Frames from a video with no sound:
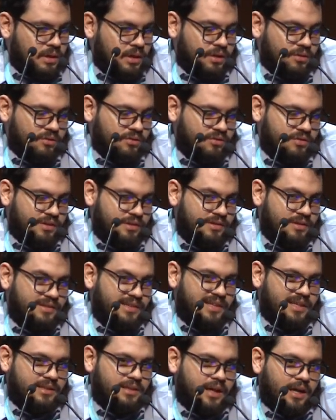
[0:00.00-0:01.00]
Entonces
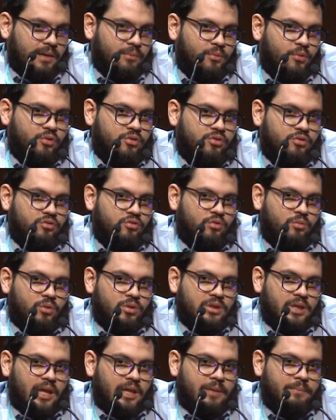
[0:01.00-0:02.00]
se destacan mucho sus
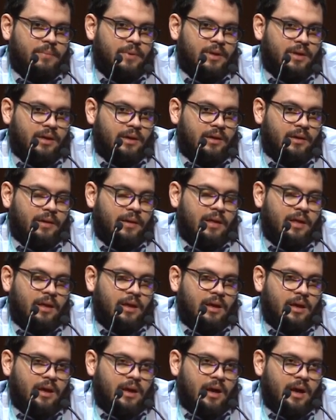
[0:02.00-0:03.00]
bondades
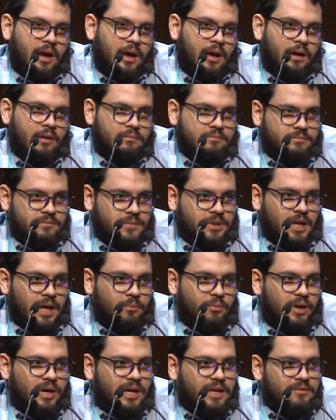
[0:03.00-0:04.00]
para,
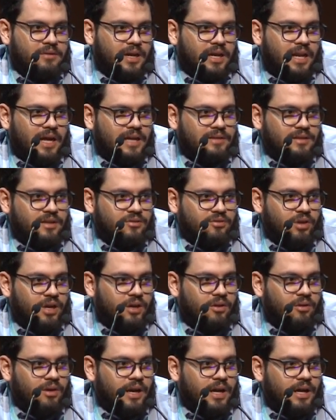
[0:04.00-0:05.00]
digamos, aliviar la deserción
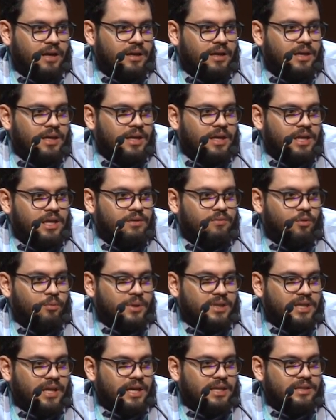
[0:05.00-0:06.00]
escolar y
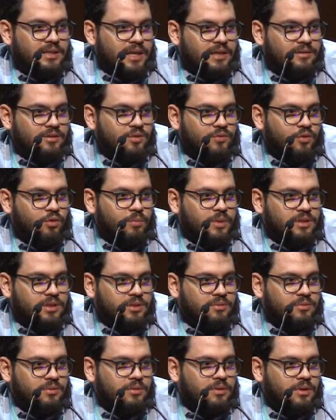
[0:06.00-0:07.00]
fomentar el tránsito
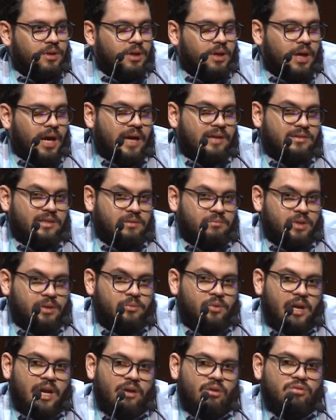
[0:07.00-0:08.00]
formativo
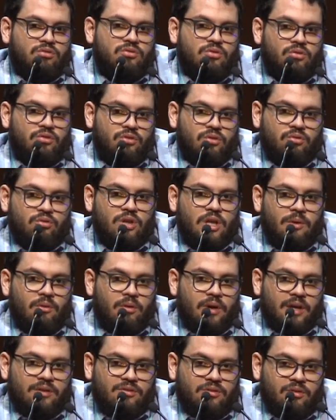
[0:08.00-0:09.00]
asimismo la construcción de una
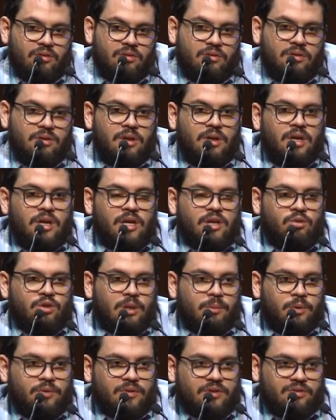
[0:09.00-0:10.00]
vocación y
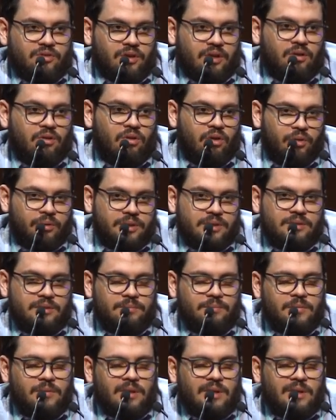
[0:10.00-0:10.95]
una profesión en los jóvenes.